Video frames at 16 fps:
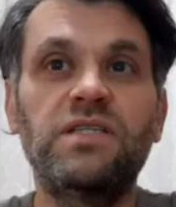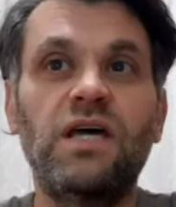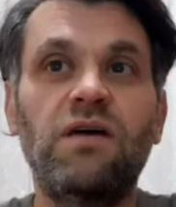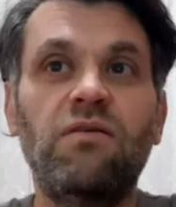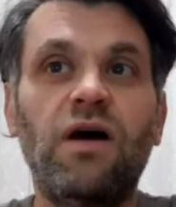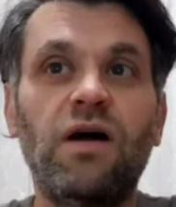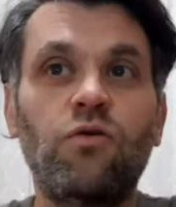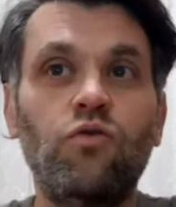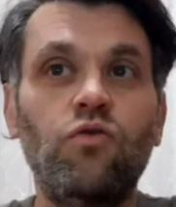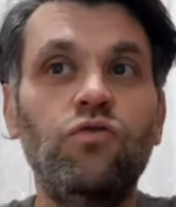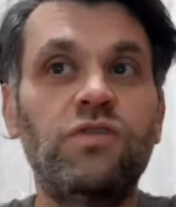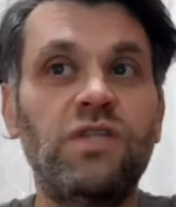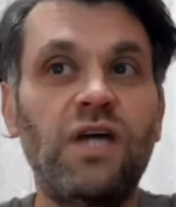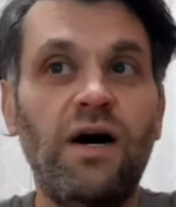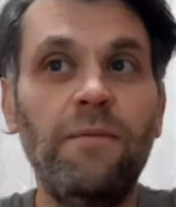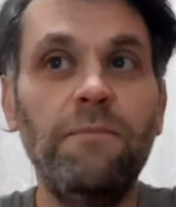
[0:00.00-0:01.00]
bir
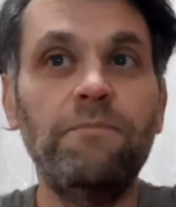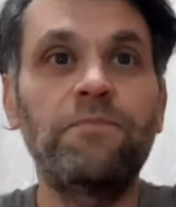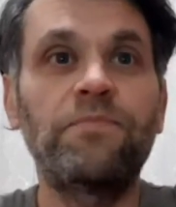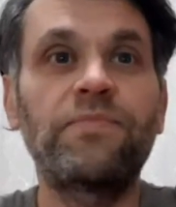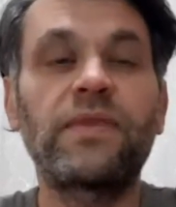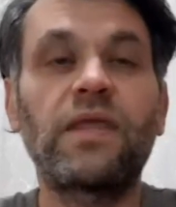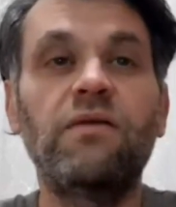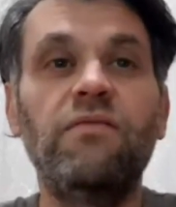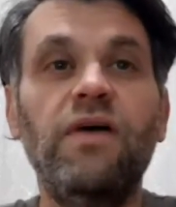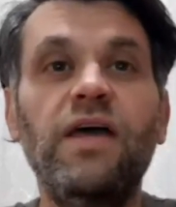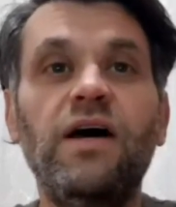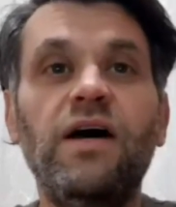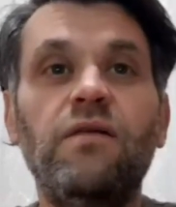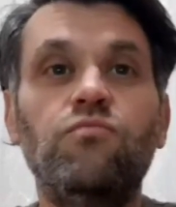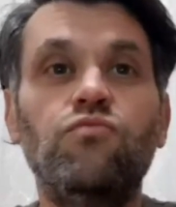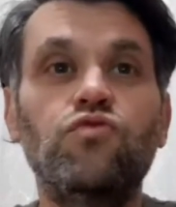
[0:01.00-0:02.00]
tevakkülü tam
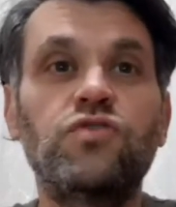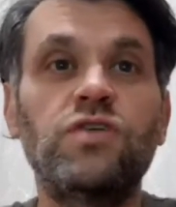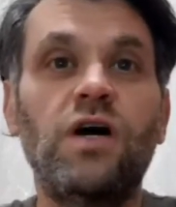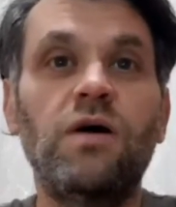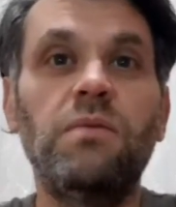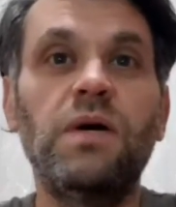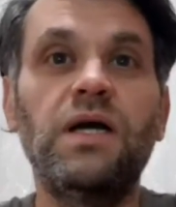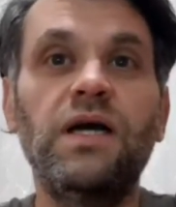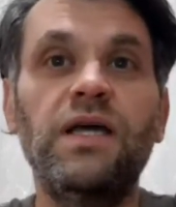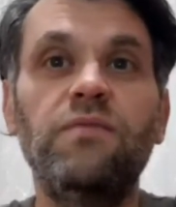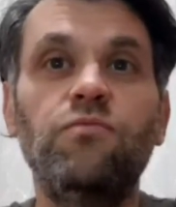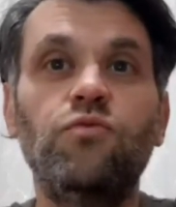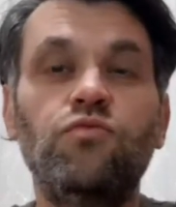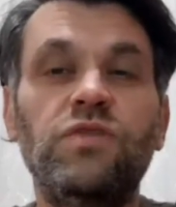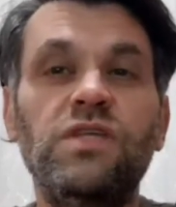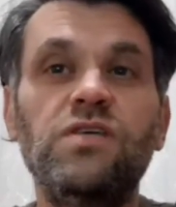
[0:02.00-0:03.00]
veya
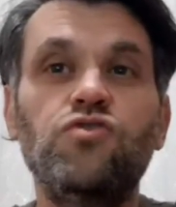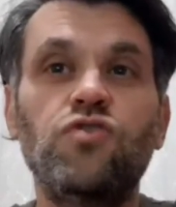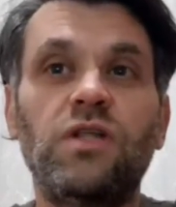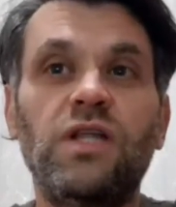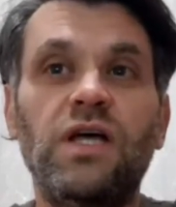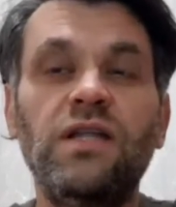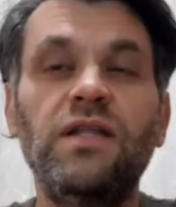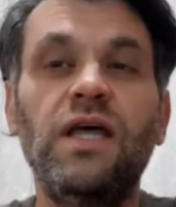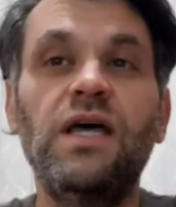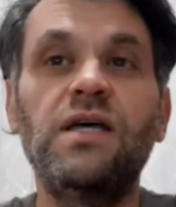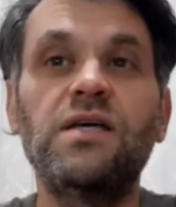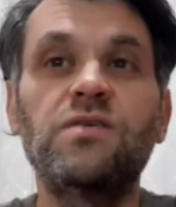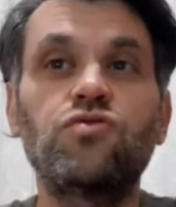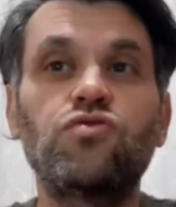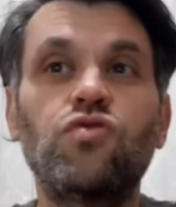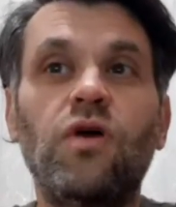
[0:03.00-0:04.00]
müsabakayı mümtici olan
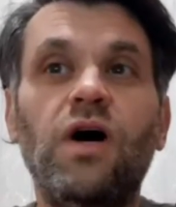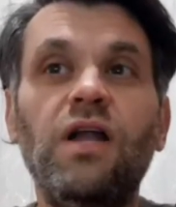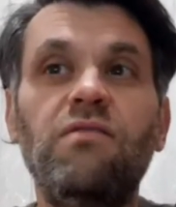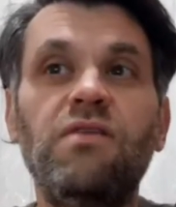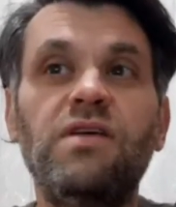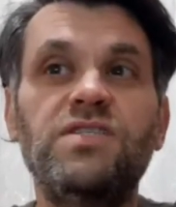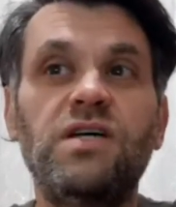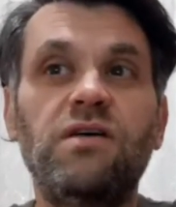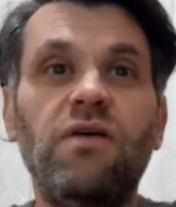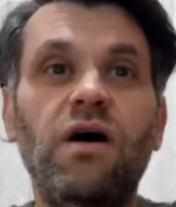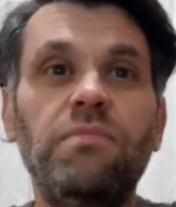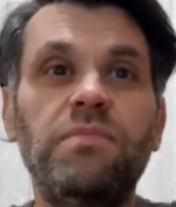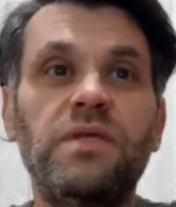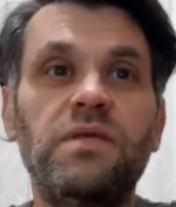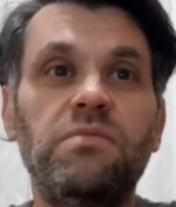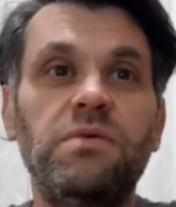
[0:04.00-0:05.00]
sual ve
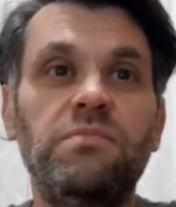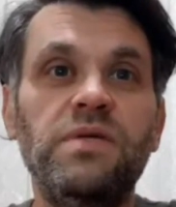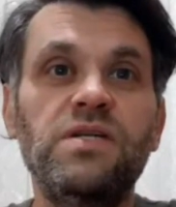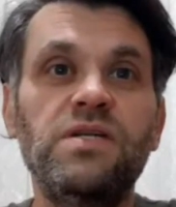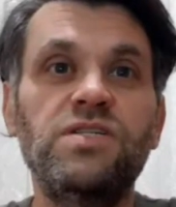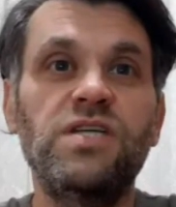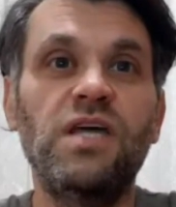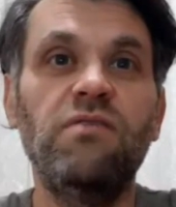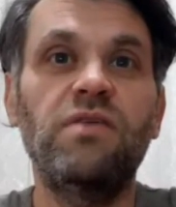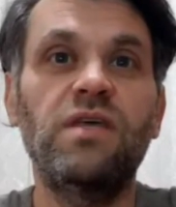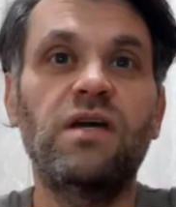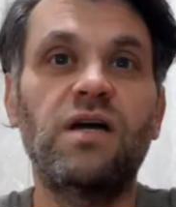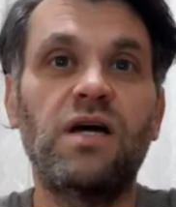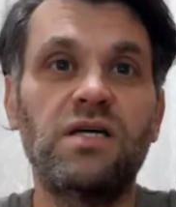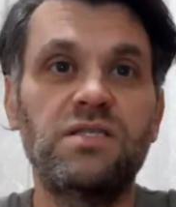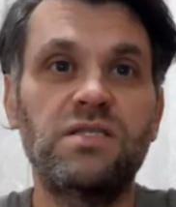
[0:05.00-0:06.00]
cevap gibi bir
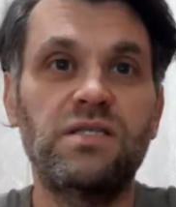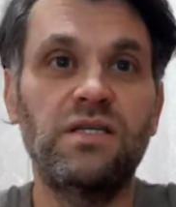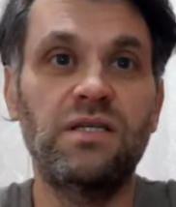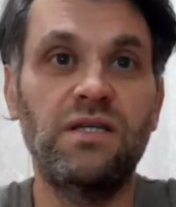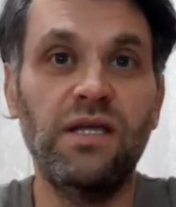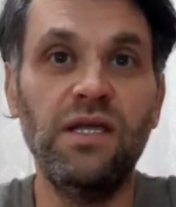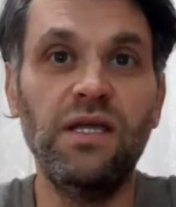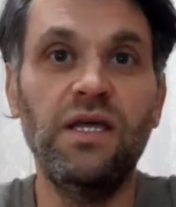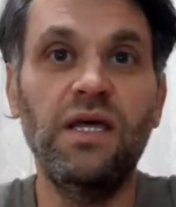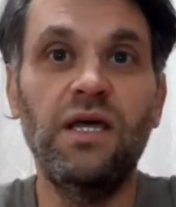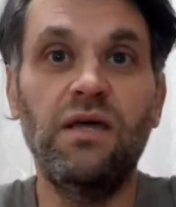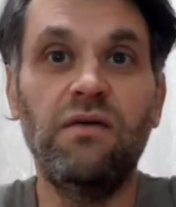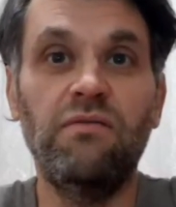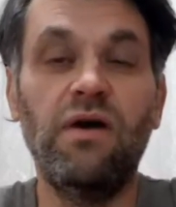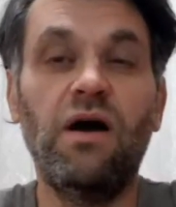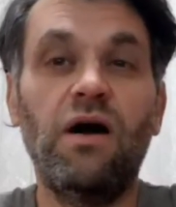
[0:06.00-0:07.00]
şevki kasri
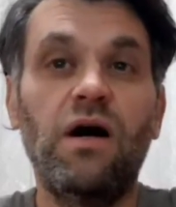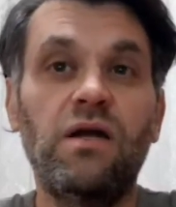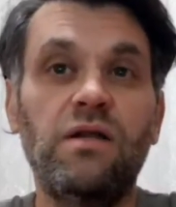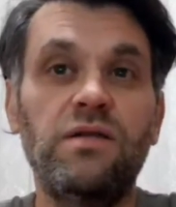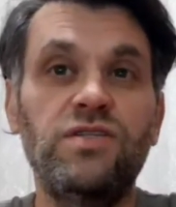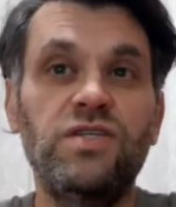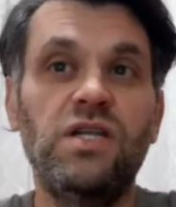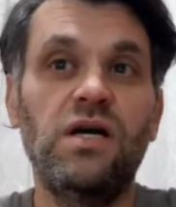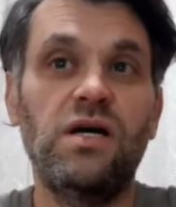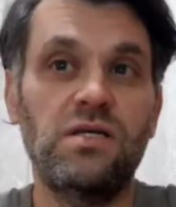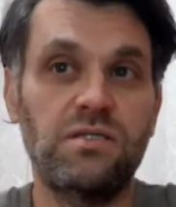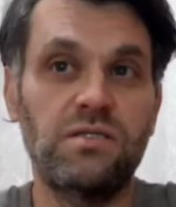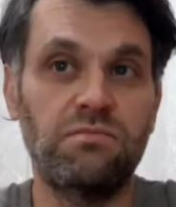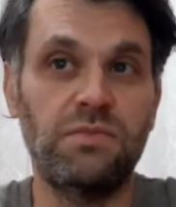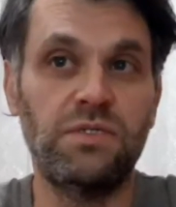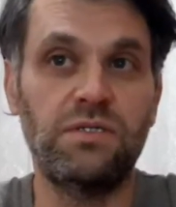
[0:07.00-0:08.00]
ve harici
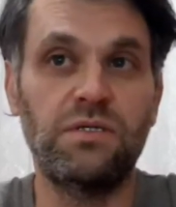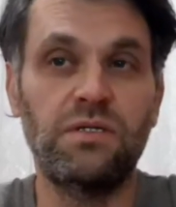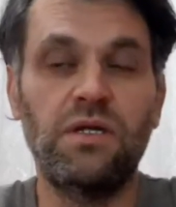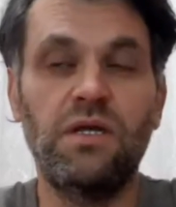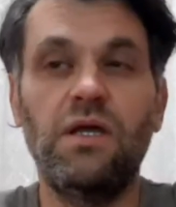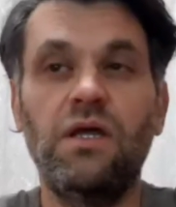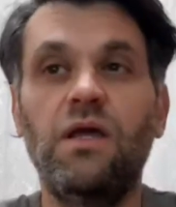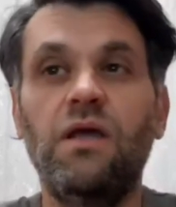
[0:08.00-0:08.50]
lazımdır.